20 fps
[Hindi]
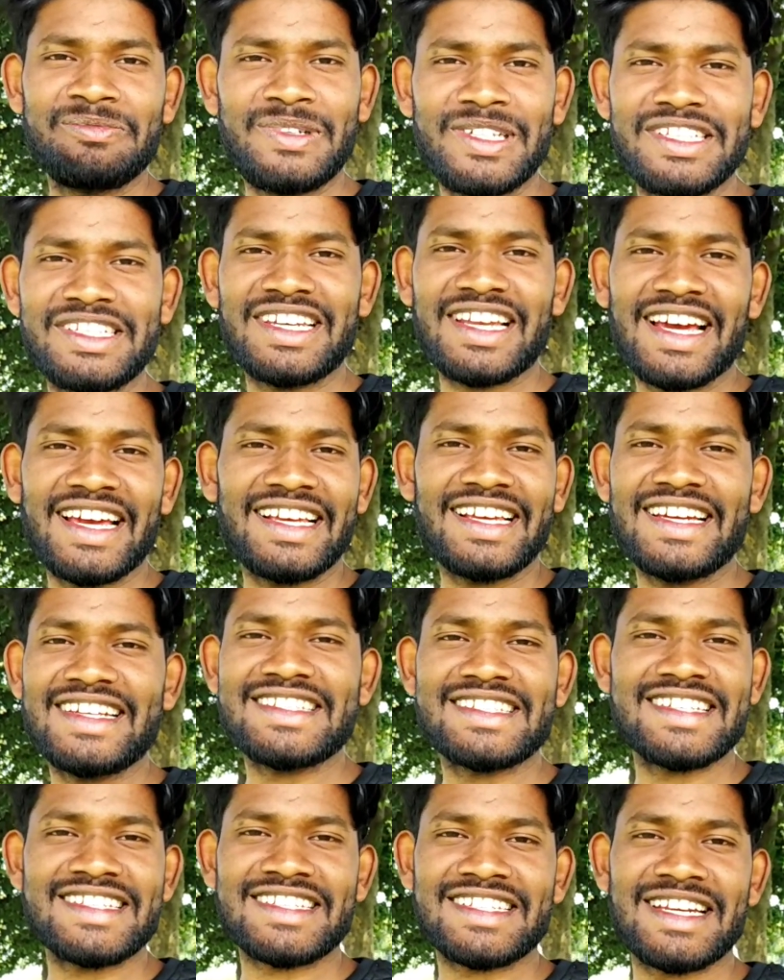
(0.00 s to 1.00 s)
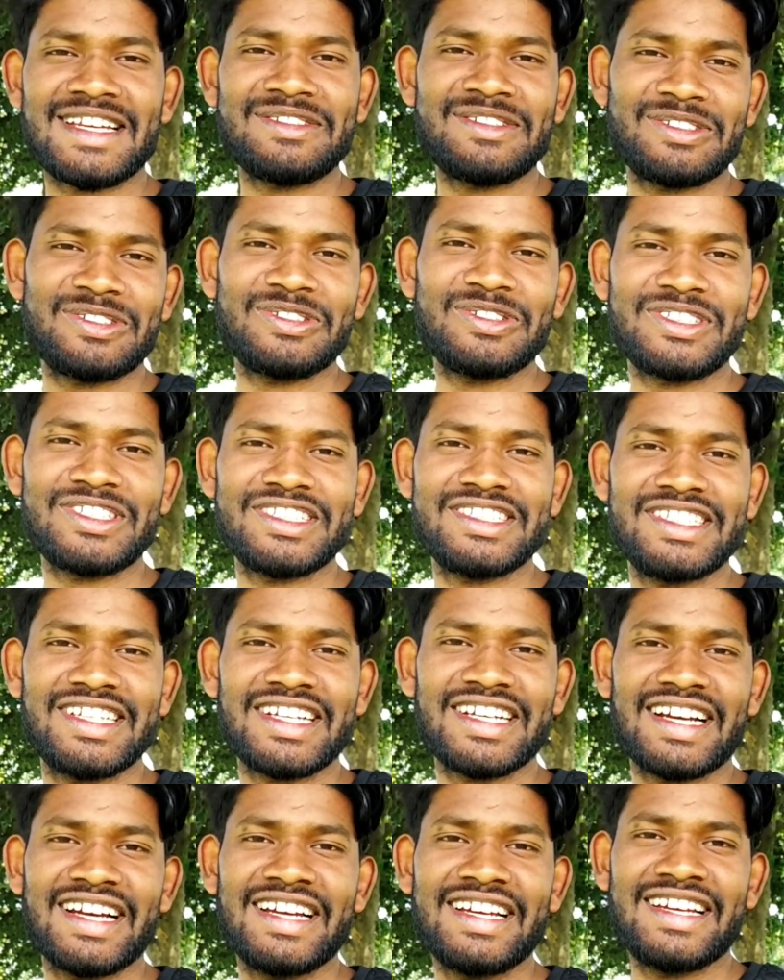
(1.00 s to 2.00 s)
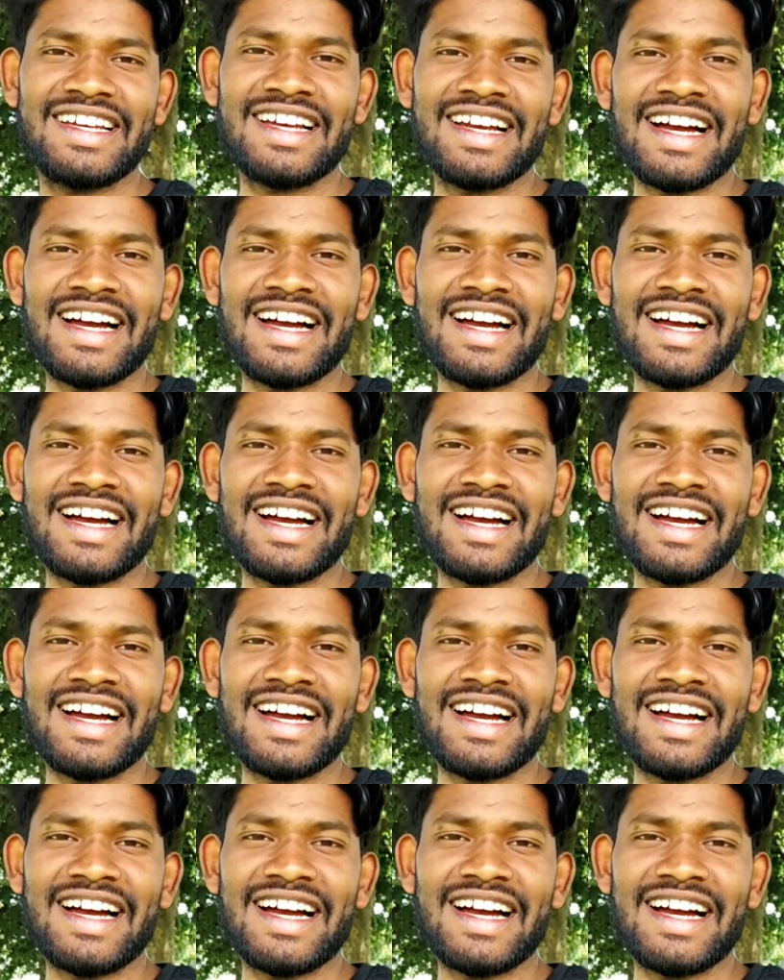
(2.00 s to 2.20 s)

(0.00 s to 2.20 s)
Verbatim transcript: प्लीज़ लाइक एंड सब्सक्राइब जरूर कीजिएगा